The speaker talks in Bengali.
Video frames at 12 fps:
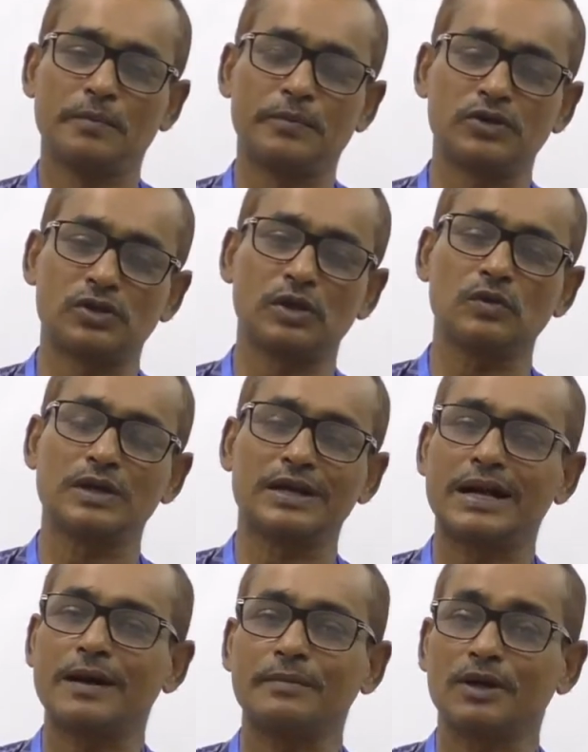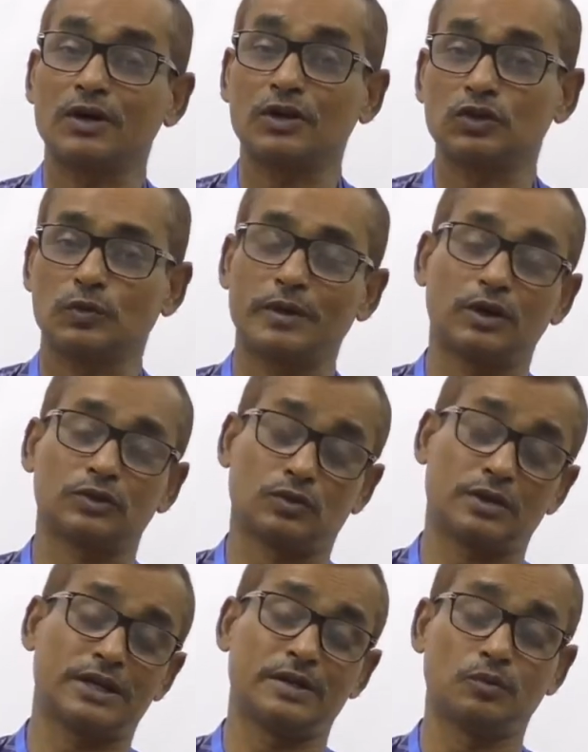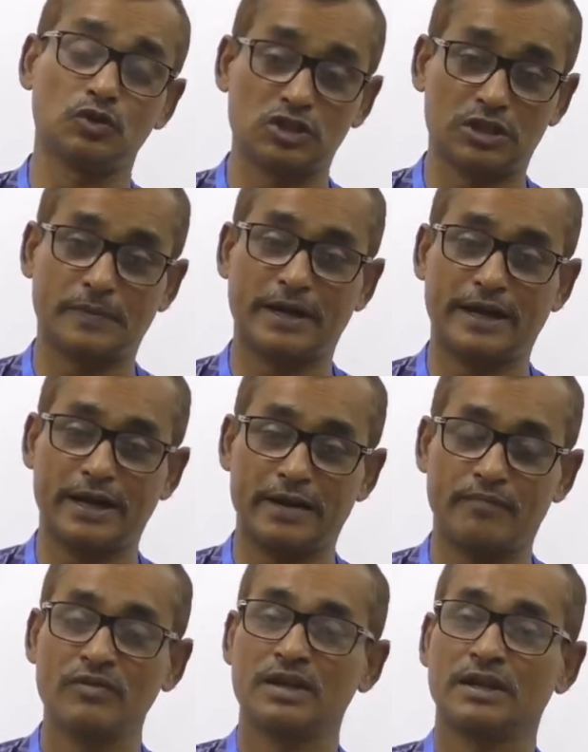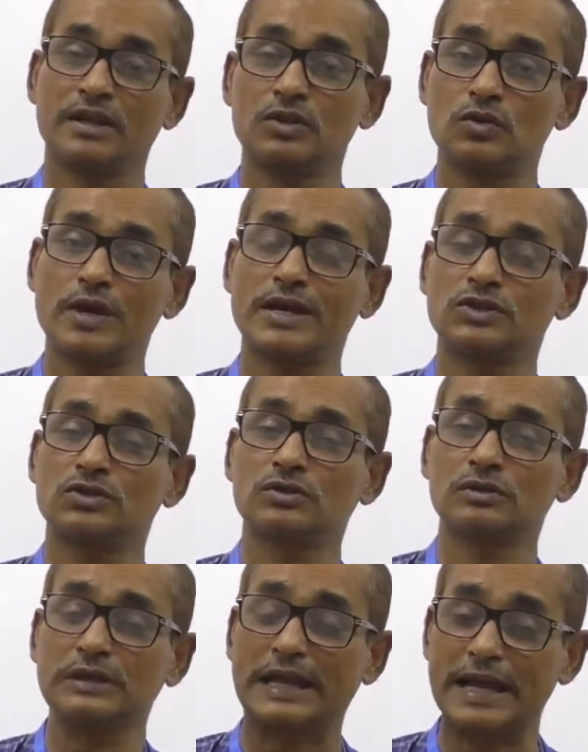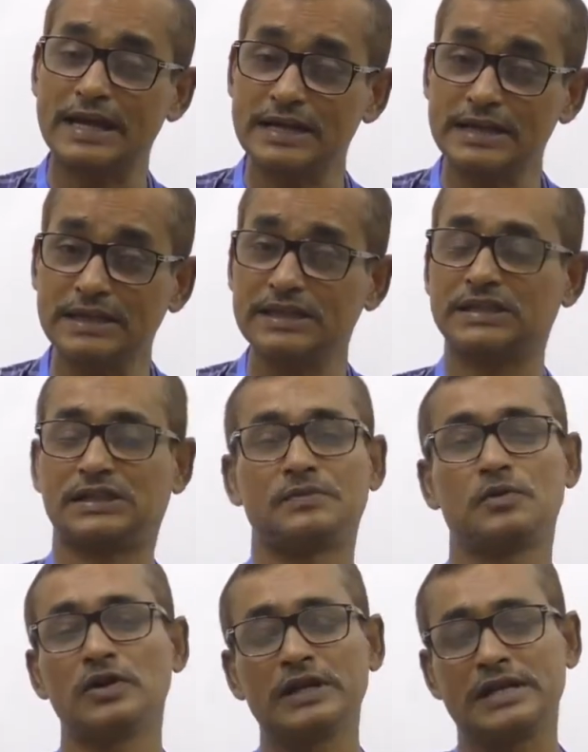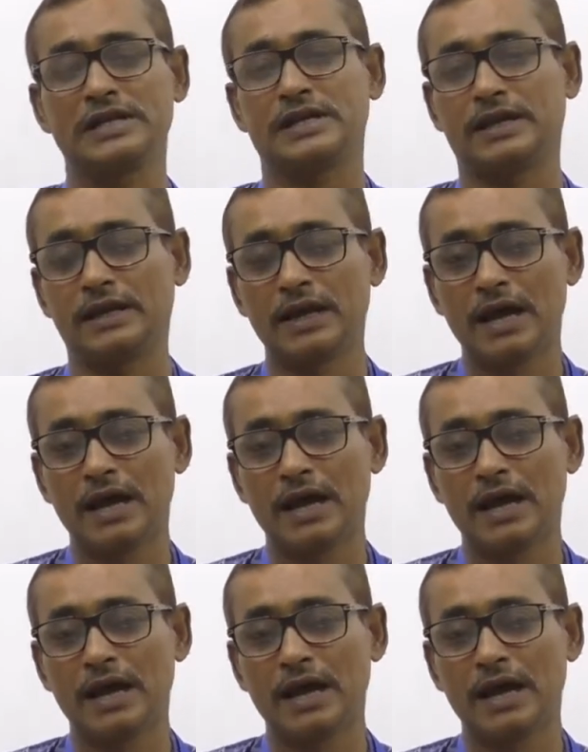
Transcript: বিষয়গুলো না আমরা হয়তো বা অতখানি বুঝতে পারি না কিন্তু একজন জ্ঞানীর দৃষ্টিভঙ্গি নিয়ে